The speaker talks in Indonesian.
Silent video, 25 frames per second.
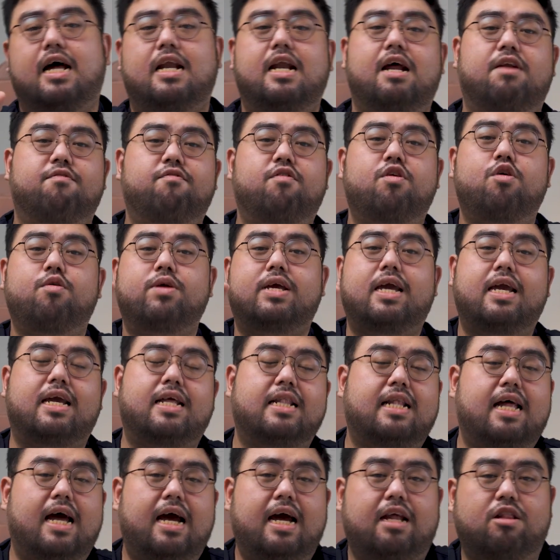dan follow IG
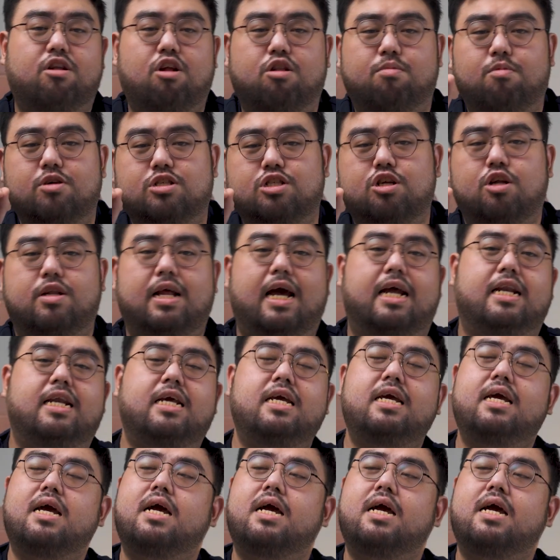kita at notwest.id.